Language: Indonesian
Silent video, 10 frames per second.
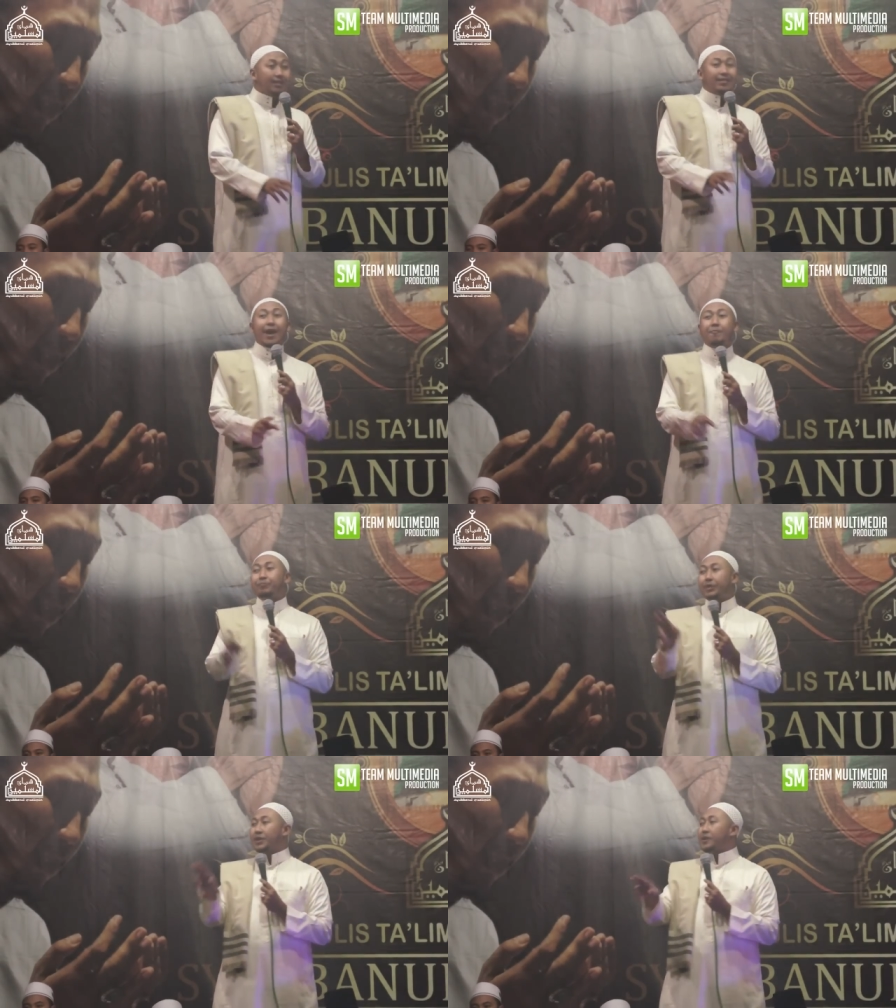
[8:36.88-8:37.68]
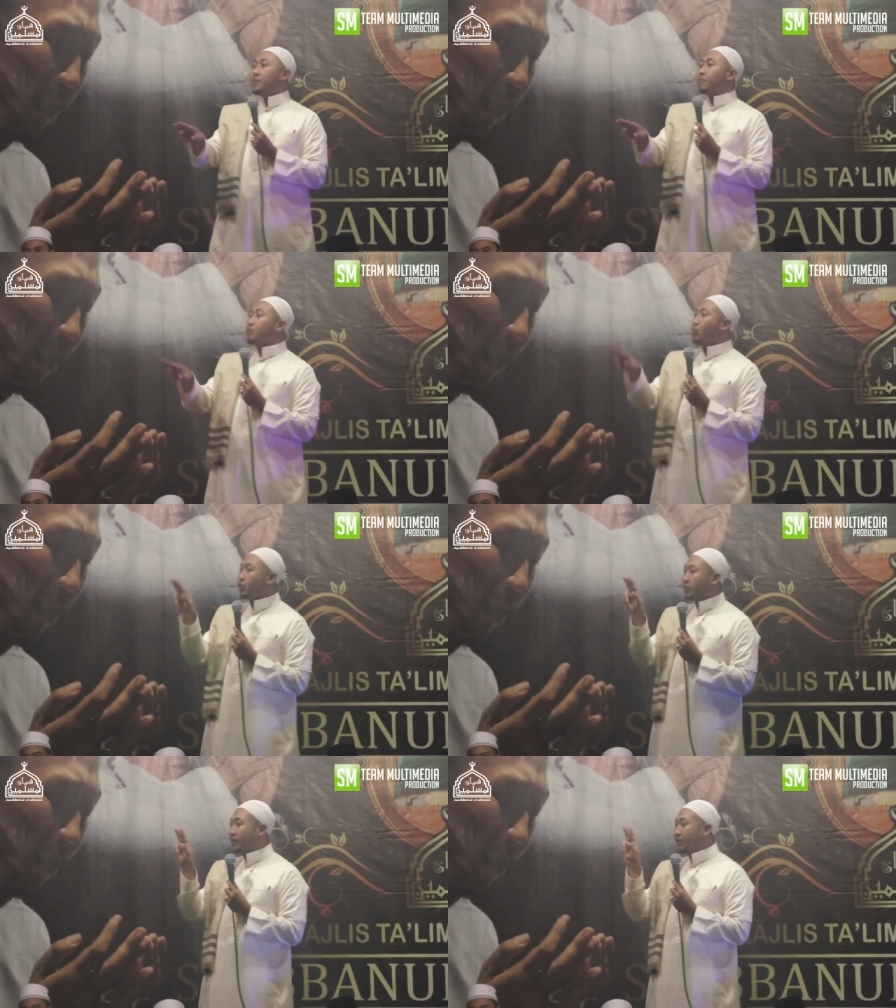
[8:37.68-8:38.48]
tapi
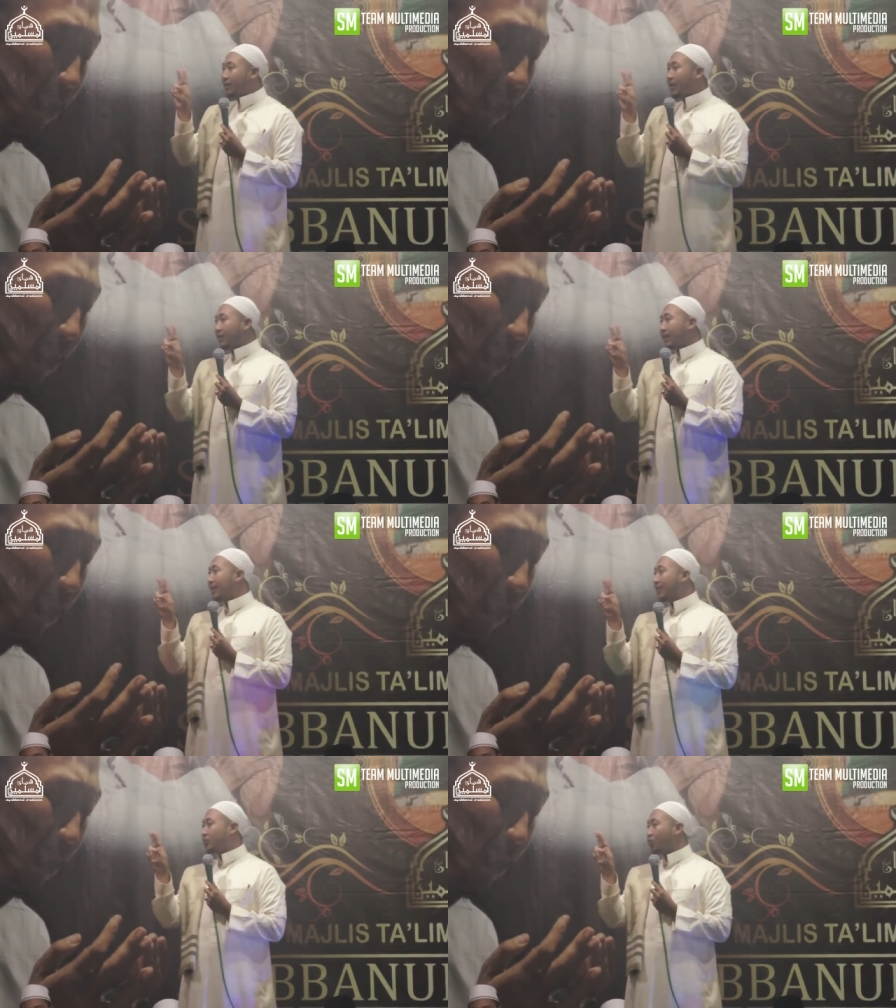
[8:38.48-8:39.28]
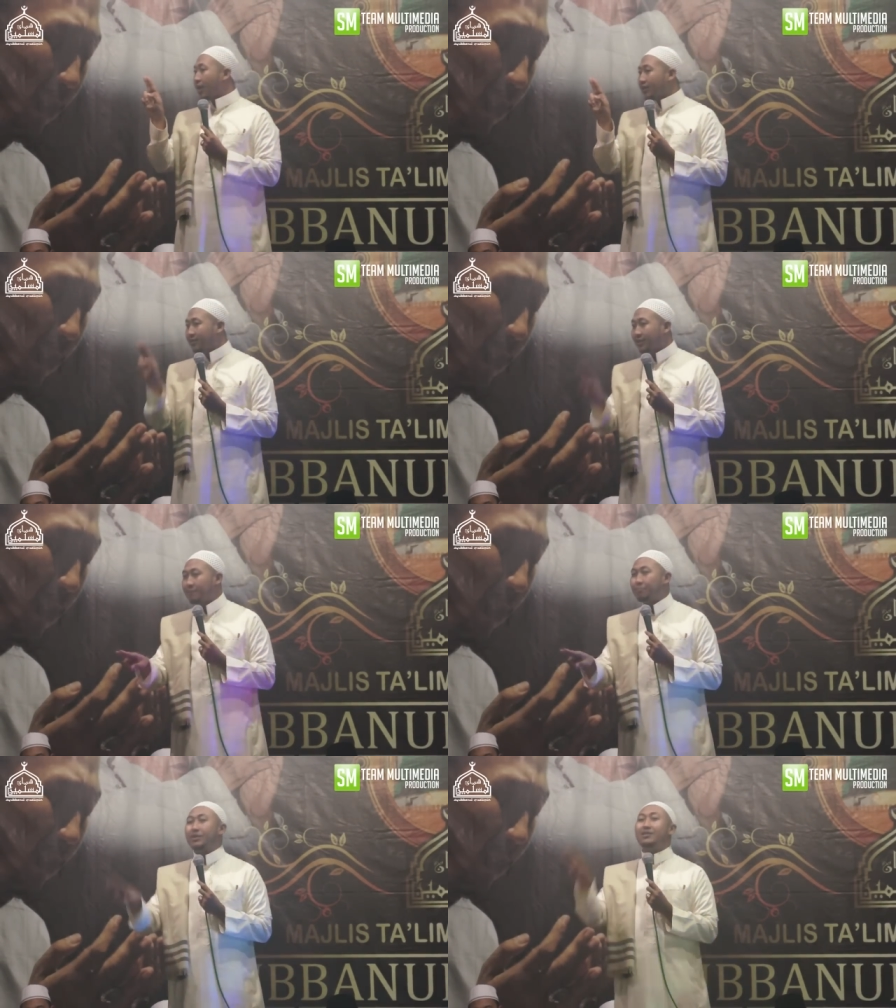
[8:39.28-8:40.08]
mun kekala swarga
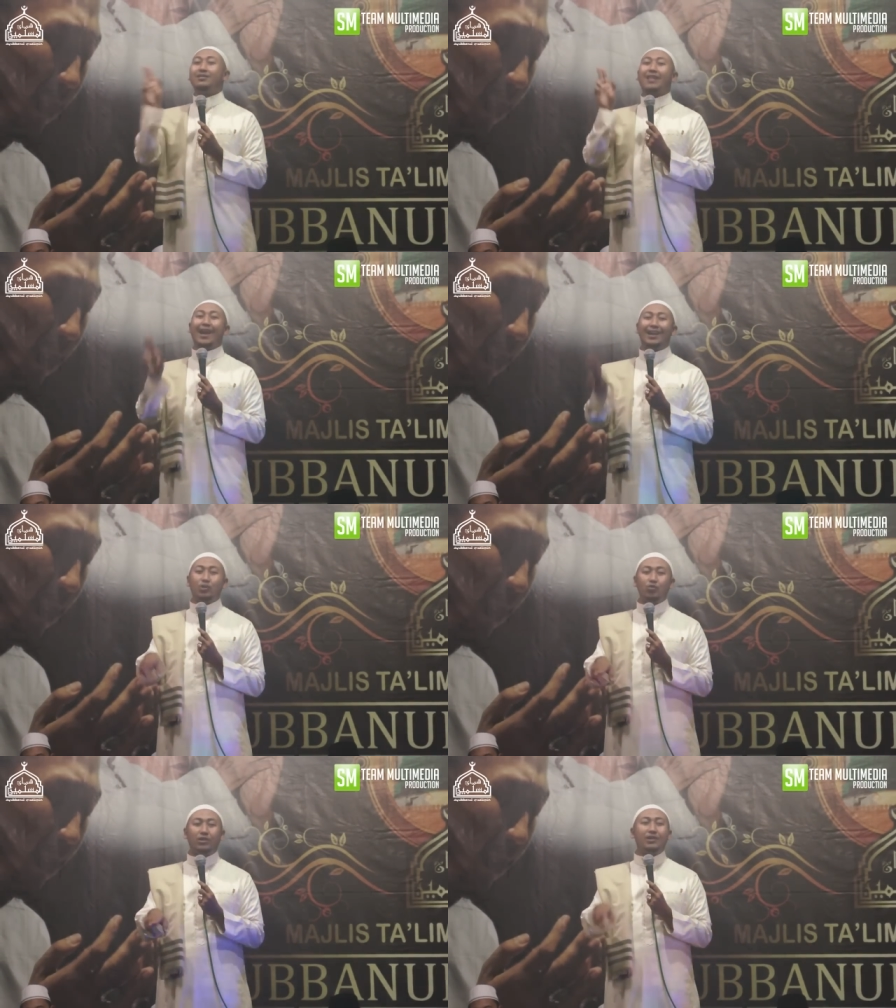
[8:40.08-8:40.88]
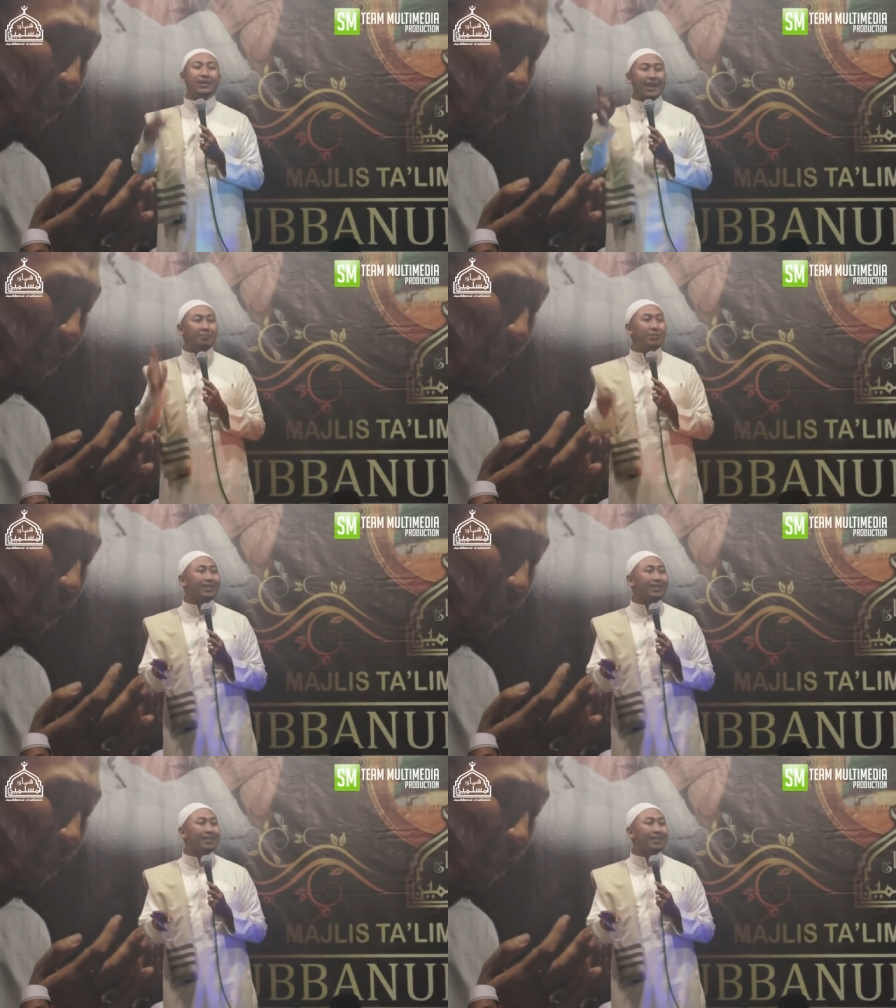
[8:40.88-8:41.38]
beda ta'alluq ke napa